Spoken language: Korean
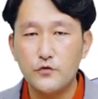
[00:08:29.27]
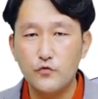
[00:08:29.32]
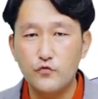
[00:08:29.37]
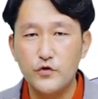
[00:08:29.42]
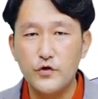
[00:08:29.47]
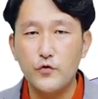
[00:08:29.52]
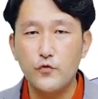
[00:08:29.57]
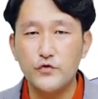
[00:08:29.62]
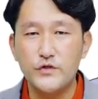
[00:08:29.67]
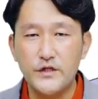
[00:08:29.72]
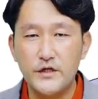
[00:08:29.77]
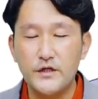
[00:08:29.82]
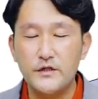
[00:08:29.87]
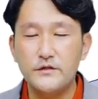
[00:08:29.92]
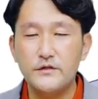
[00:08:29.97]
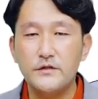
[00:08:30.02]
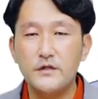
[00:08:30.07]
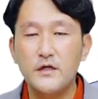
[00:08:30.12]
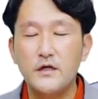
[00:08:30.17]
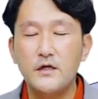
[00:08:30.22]
또 우리
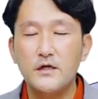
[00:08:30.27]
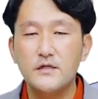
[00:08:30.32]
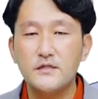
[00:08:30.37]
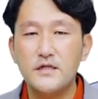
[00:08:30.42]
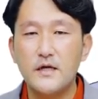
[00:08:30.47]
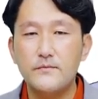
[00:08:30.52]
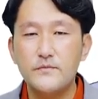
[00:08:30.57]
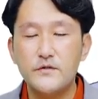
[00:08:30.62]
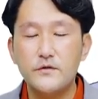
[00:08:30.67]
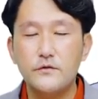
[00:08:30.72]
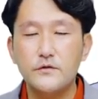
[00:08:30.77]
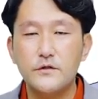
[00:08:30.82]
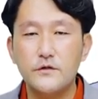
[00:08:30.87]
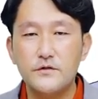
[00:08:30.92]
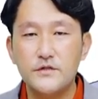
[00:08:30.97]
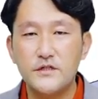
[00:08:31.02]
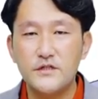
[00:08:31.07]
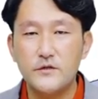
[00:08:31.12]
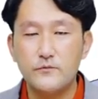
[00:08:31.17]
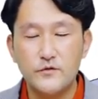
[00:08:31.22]
교재에는
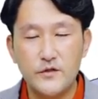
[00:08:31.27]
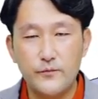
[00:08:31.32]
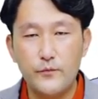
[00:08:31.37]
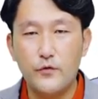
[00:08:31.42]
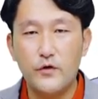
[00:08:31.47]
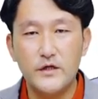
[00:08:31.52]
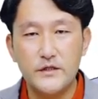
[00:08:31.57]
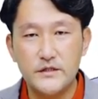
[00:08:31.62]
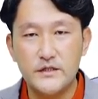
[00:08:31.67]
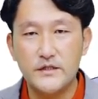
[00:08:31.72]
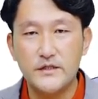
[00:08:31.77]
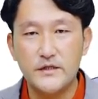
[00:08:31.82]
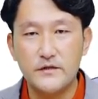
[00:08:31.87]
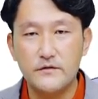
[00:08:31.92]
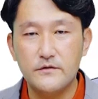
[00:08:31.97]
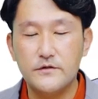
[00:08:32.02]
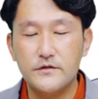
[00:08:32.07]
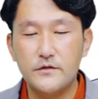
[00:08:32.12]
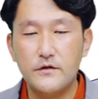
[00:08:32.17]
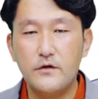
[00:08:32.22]
삼성전자 재무제표가
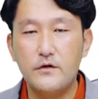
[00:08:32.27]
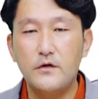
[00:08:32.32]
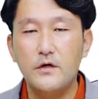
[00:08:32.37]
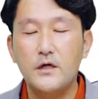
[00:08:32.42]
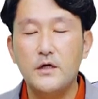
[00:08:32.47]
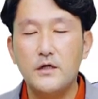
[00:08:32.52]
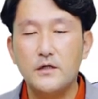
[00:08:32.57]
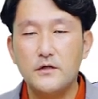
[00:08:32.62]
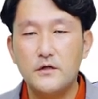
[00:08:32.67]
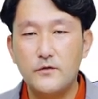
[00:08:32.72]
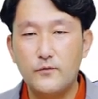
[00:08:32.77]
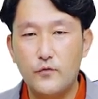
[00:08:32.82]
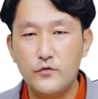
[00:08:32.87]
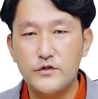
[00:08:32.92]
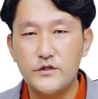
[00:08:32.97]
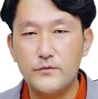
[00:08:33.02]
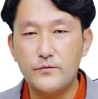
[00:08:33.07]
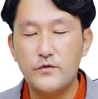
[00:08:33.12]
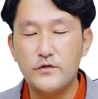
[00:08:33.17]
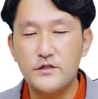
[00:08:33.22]
있잖아요. 그죠? 그걸
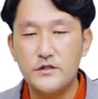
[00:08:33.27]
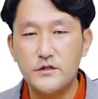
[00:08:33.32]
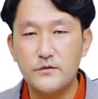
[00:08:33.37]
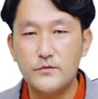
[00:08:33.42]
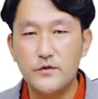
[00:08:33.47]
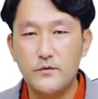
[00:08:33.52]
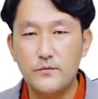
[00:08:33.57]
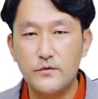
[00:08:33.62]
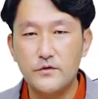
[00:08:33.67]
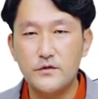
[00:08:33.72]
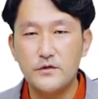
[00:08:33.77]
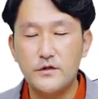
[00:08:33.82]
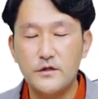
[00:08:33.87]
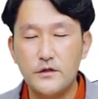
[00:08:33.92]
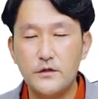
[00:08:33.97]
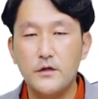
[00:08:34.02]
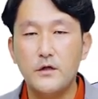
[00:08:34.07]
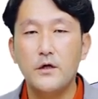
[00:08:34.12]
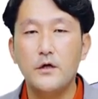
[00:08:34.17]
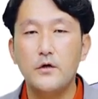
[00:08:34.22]
보시면 지금
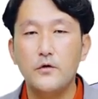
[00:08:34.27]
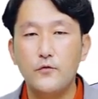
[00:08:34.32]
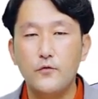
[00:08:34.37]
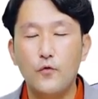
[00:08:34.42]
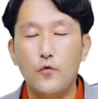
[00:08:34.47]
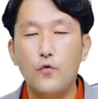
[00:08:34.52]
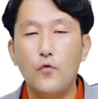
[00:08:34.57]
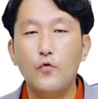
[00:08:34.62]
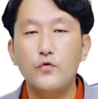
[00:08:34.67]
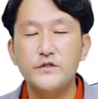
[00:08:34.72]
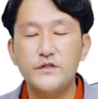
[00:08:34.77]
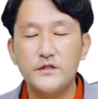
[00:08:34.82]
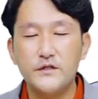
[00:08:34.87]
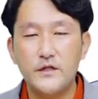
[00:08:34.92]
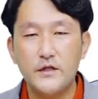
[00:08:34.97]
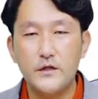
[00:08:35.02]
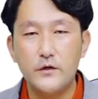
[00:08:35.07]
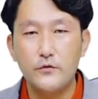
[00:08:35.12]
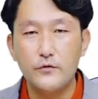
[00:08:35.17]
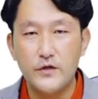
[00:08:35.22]
설명드린 요
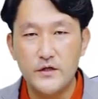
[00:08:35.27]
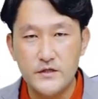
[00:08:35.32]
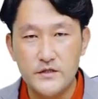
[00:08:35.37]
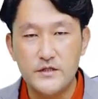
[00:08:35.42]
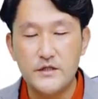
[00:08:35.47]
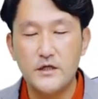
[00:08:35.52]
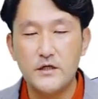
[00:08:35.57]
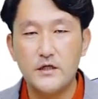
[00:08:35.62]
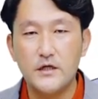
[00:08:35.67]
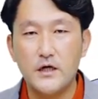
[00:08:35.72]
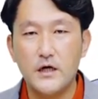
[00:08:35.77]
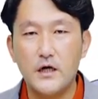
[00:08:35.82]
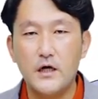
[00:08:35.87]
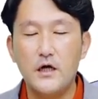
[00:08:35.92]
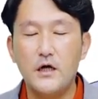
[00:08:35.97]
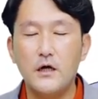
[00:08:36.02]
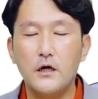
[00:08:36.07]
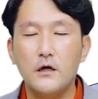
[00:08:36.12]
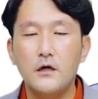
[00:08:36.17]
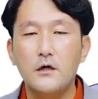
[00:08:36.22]
공식대로 돼 있을
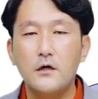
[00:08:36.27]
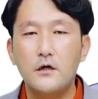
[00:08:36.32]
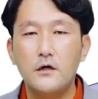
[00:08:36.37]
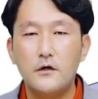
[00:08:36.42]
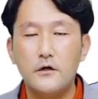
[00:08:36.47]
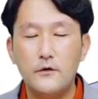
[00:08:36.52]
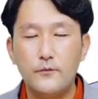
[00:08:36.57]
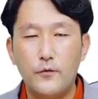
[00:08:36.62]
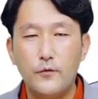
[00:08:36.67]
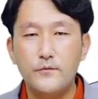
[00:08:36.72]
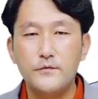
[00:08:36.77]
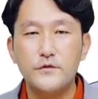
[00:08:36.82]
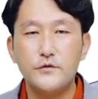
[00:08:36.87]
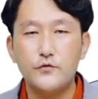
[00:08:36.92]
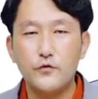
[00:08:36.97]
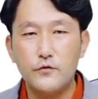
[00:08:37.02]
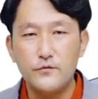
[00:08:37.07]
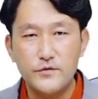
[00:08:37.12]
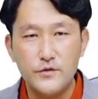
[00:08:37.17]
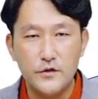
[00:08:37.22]
테니까 그걸 보면서
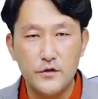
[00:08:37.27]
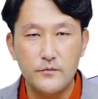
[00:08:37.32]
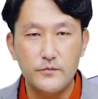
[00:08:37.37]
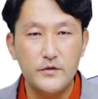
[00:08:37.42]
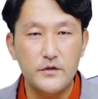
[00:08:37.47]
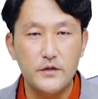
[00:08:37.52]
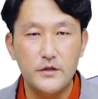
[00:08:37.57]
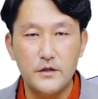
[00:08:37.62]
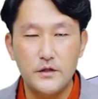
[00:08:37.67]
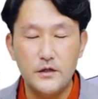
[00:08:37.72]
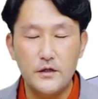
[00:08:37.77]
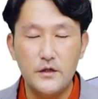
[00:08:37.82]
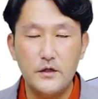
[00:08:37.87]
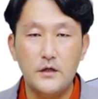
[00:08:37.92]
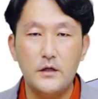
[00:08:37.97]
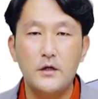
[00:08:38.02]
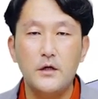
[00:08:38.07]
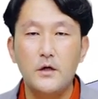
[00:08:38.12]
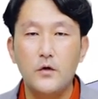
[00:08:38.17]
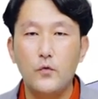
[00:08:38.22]
조금씩
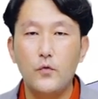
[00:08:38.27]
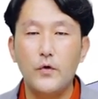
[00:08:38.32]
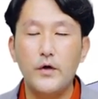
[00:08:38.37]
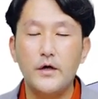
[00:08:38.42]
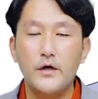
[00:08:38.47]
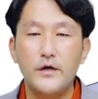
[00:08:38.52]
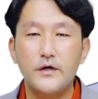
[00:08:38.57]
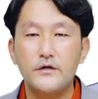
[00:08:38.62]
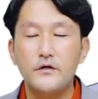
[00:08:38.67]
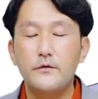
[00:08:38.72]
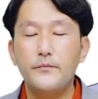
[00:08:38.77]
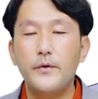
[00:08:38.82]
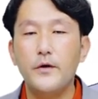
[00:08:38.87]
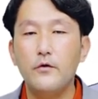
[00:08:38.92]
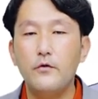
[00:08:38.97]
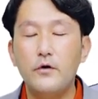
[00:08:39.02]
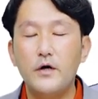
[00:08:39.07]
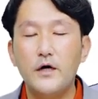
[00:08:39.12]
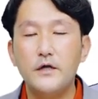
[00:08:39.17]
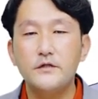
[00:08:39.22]
여러분들이 회계를
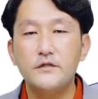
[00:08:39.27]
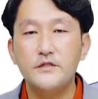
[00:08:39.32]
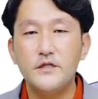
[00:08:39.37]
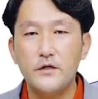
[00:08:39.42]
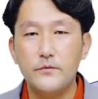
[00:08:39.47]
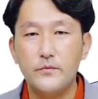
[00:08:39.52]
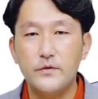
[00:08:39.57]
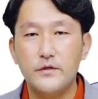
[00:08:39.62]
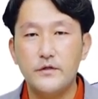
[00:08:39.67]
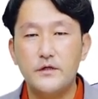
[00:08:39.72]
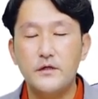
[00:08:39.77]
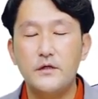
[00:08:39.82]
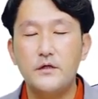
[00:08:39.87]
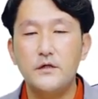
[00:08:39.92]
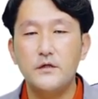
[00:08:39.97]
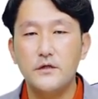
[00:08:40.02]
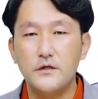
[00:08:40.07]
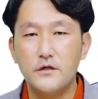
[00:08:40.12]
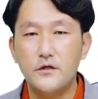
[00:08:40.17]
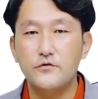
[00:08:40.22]
배워가는
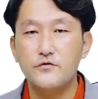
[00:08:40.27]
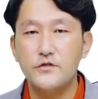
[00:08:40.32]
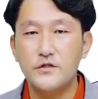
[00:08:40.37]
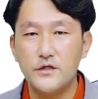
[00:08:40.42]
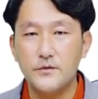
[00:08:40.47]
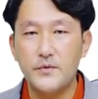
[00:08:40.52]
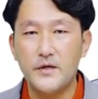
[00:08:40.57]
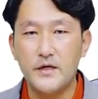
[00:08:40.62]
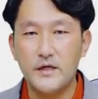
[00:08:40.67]
재미를 느껴주시기